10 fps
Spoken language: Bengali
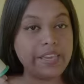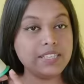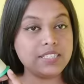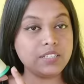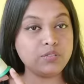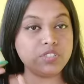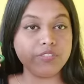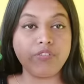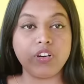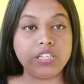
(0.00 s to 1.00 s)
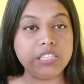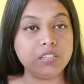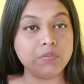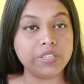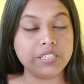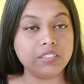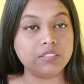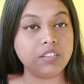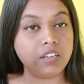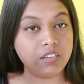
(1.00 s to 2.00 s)
এইটা হচ্ছে ফর্টি নাম্বারের
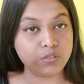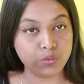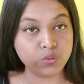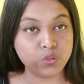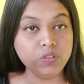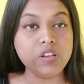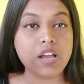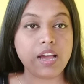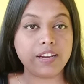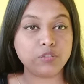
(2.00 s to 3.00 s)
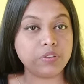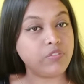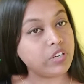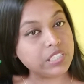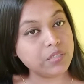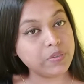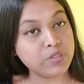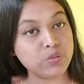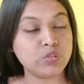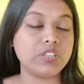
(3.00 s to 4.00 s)
সুতো আর তোমরা ফর্টি
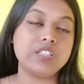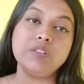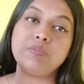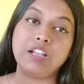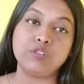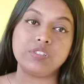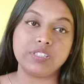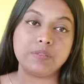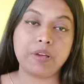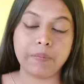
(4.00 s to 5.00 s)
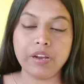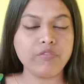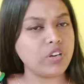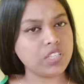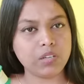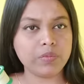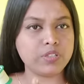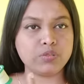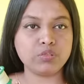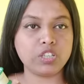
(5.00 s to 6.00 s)
নাম্বারের সুতোটা দিয়ে ভালো রেজাল্ট পাবে আর ফর্টি
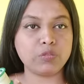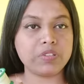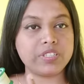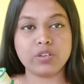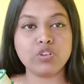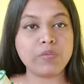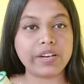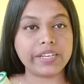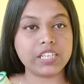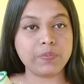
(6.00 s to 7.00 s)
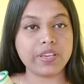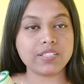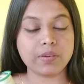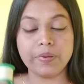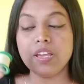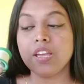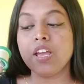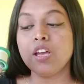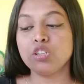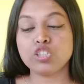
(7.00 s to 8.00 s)
নাম্বারের সুতোটা তোমরা যে কোনো মার্কেটে পেয়ে যাবে
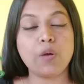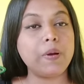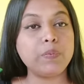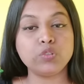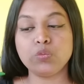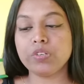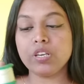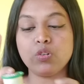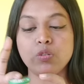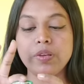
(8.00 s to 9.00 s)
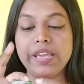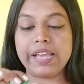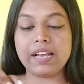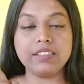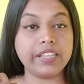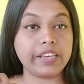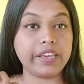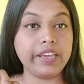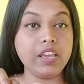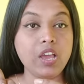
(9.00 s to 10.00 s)
তো সবার প্রথম কি করবে এখান
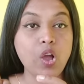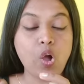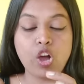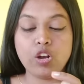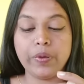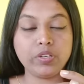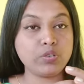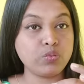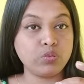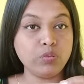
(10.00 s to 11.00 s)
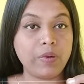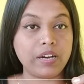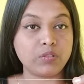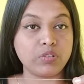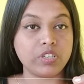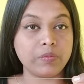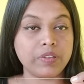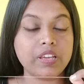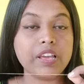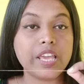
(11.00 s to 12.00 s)
থেকে অল্প একটু সুতো বার করে
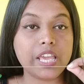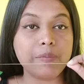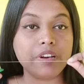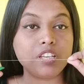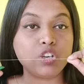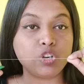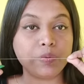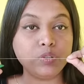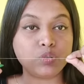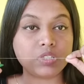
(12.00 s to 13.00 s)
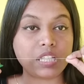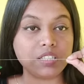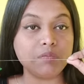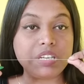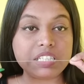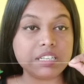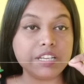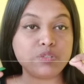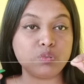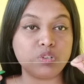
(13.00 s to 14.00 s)
নেবে এবার কি করবে দুটো দাঁতের মিডিলে
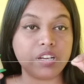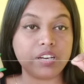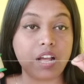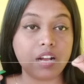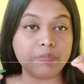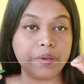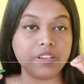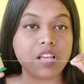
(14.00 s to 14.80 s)
এই সুতোটাকে রাখবে